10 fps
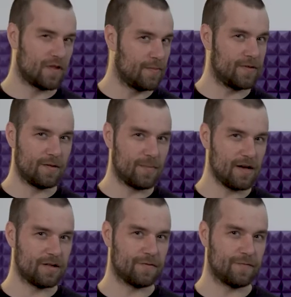в 70
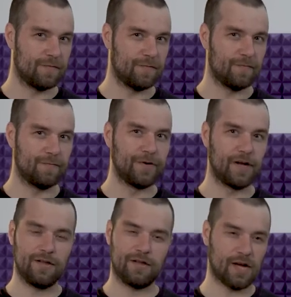баксов
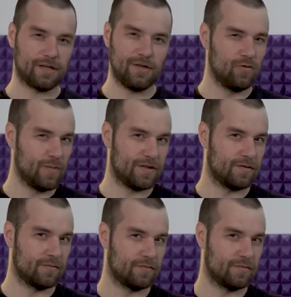выглядит как-то неуместно.